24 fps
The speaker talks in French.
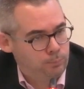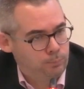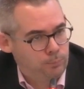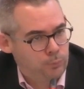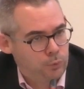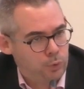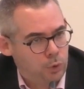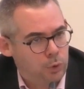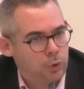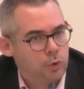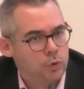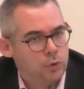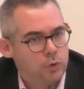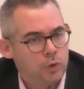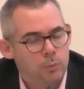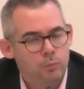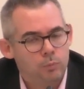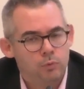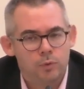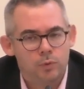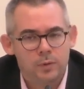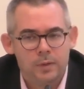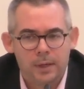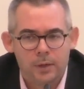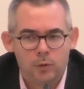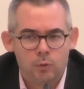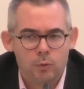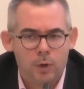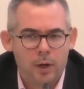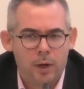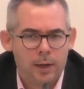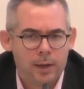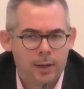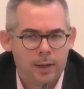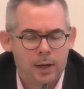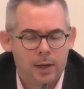sur l'ensemble du
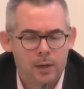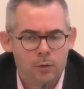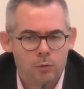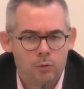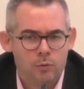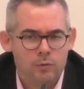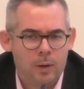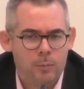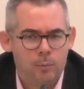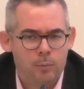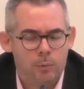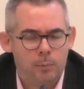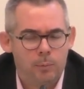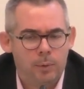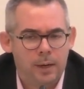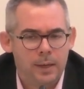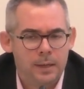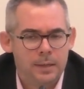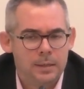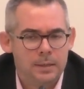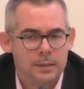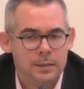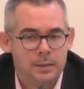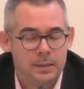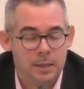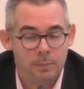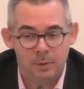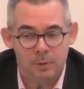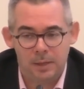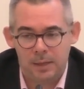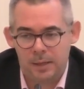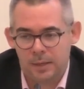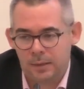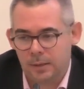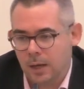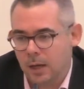territoire et qu'elles couvrent à peu près 5000
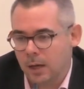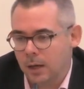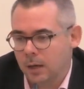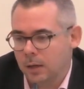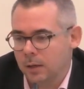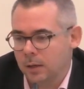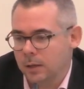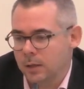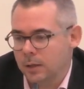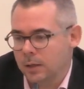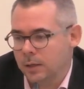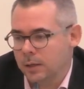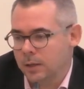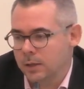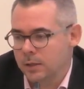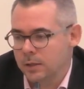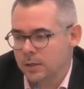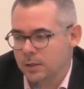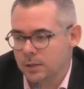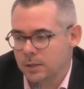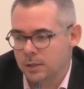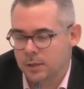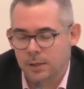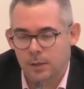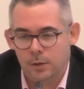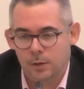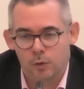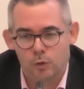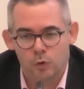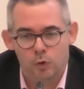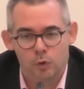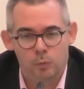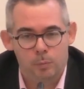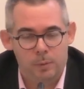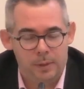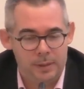hectares. Et j'ai
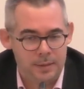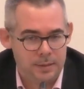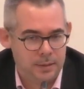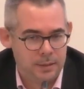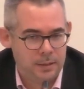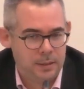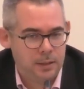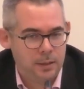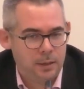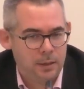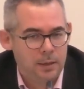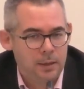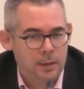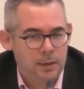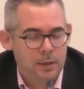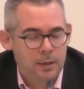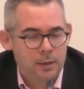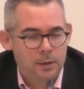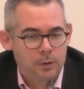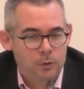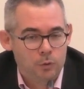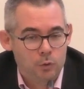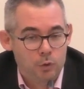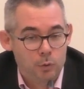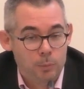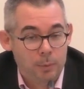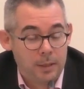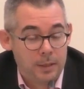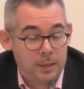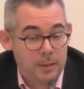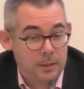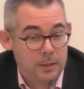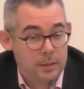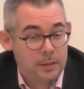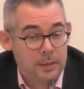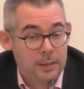le plaisir de
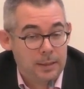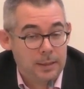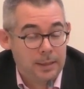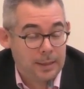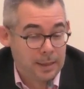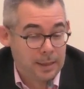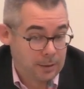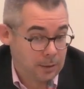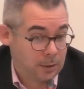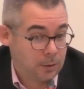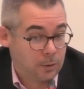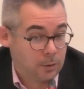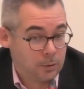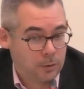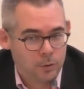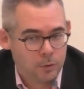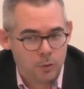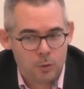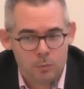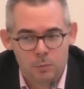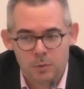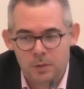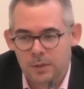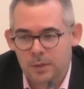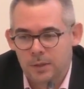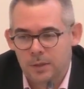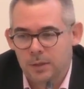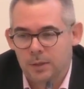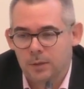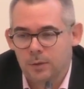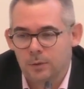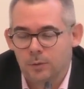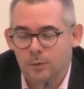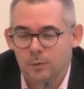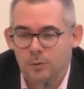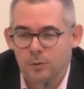présider quatre comités
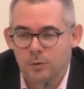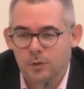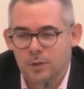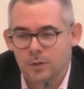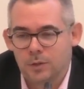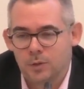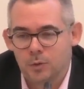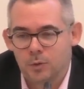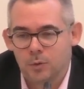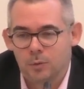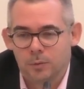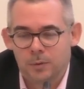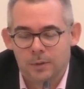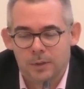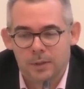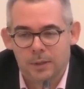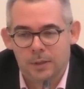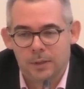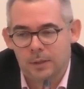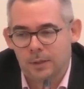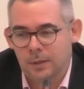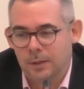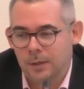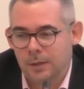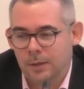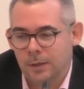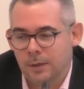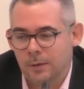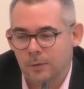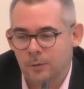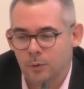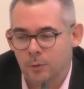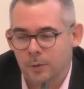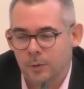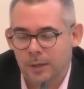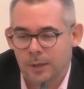de gestion des,
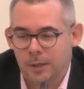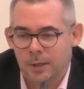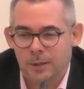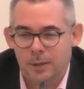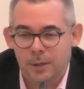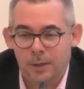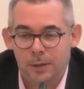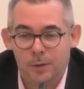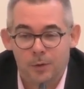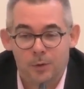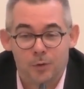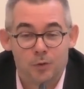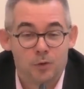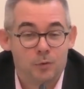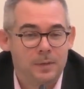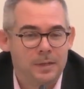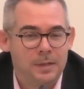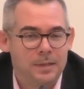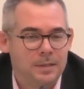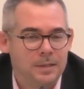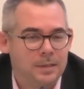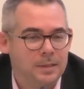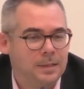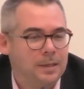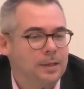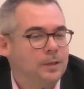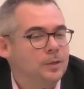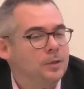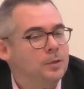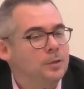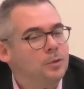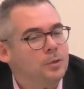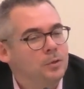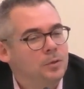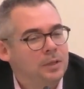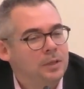de RNR. Alors je vais les citer,
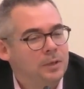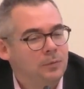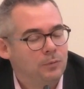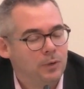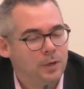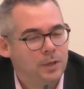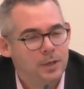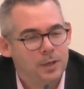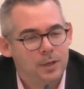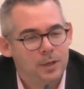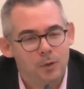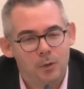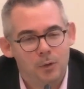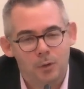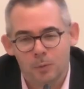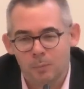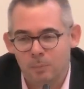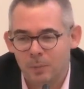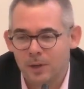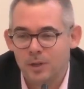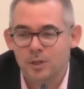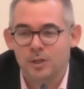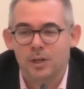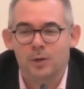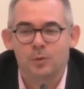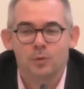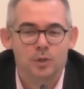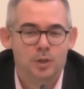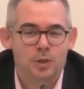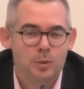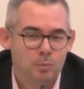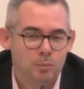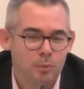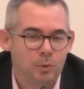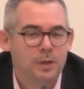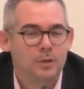n'y voyez pas de
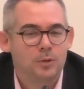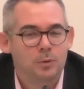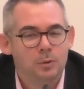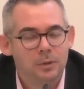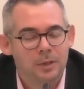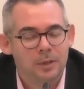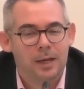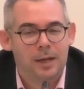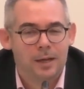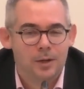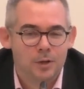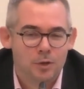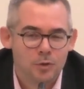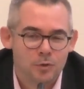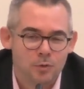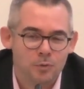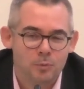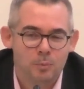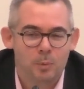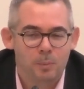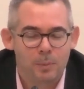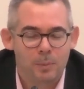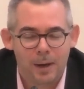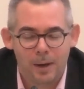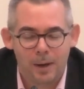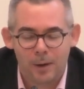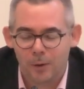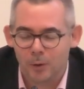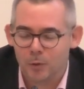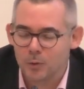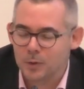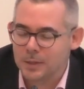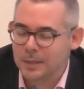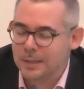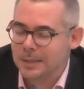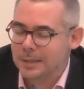jalousie pour les autres. Hein. Je ne peux pas
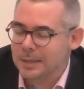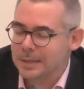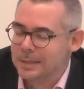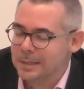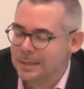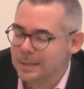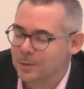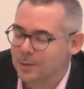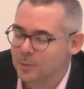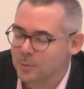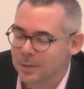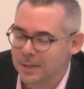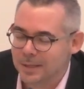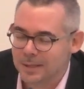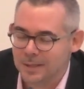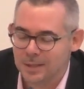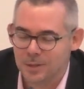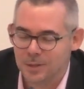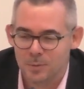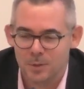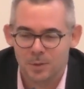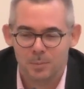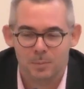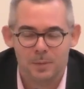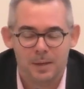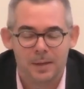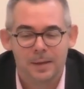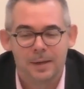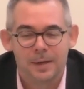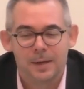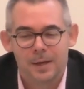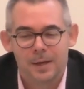reciter ici toutes les 18, mais